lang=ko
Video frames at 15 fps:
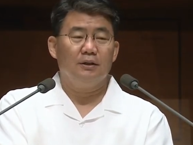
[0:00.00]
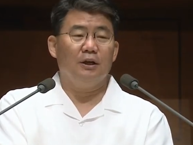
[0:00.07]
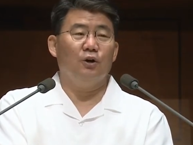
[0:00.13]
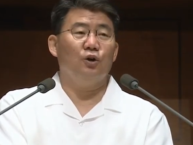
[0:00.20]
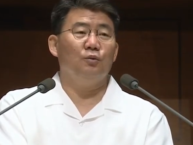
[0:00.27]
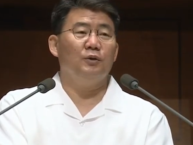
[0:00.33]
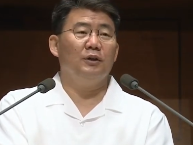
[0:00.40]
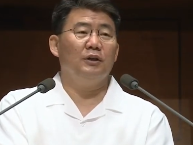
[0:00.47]

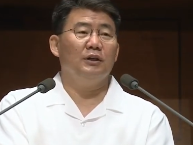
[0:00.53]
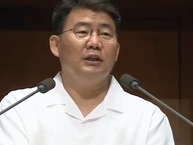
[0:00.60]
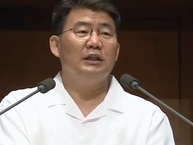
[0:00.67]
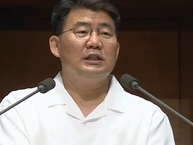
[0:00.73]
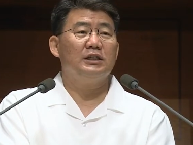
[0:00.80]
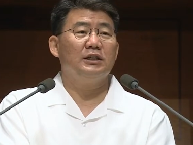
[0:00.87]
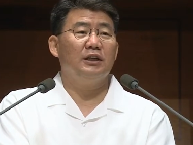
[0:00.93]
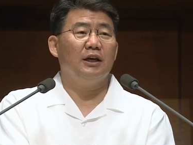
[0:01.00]
야곱이 이
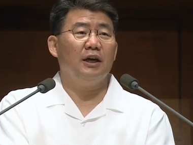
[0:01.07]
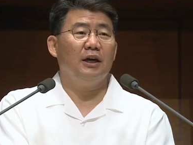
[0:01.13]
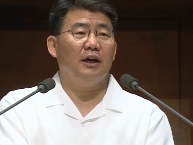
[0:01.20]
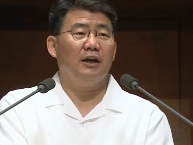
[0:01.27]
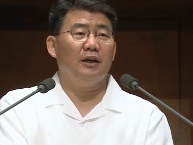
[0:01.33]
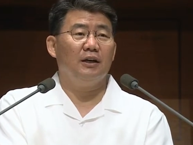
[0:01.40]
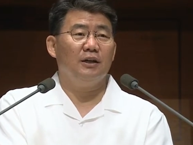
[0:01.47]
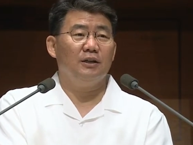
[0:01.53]

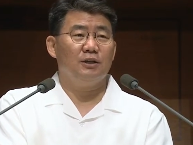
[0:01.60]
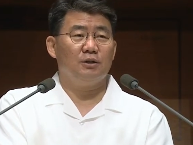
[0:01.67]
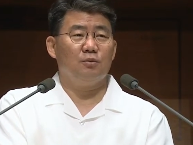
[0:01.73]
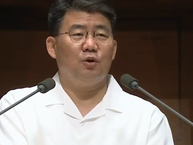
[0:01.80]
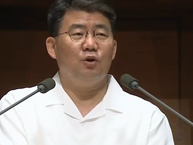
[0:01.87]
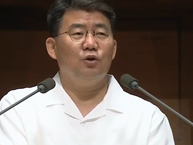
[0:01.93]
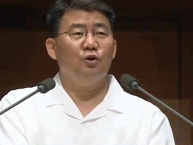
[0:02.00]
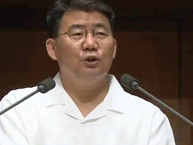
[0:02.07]
시기에
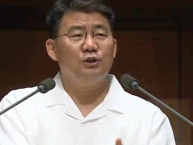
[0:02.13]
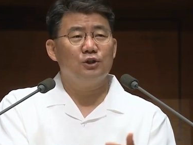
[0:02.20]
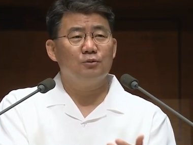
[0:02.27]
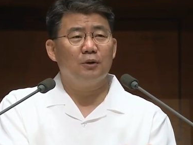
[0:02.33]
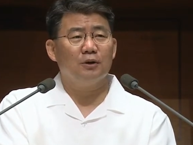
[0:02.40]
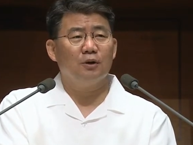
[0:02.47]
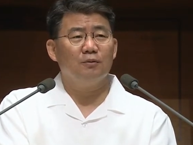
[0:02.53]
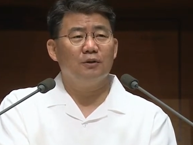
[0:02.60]
지금 홀로 있을
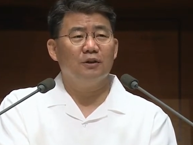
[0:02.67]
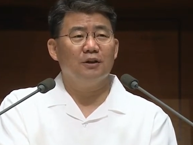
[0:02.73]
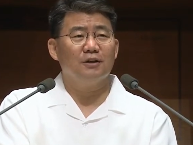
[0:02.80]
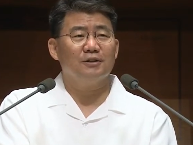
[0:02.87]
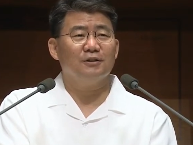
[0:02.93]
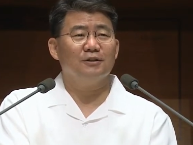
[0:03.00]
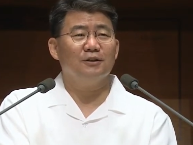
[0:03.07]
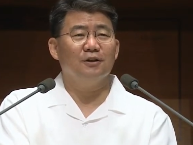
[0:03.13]
수밖에 없던
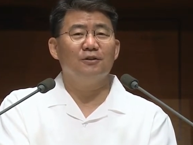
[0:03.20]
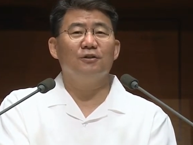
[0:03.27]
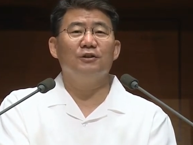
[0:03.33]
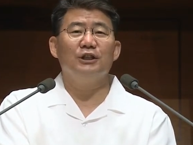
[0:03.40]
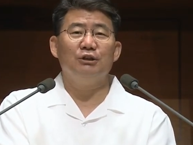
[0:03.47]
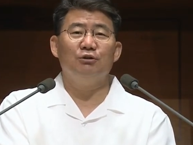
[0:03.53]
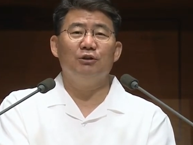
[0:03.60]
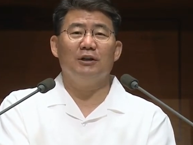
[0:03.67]
것은
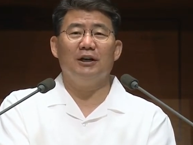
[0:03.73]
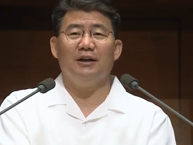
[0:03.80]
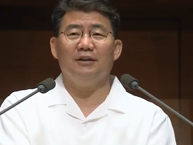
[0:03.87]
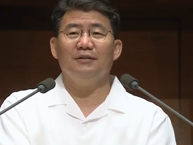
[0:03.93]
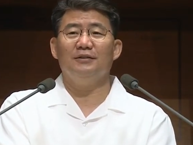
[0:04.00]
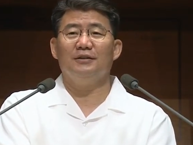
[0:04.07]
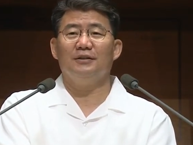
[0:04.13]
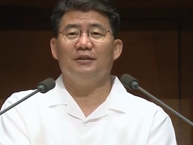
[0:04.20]
어떤 이유일까요?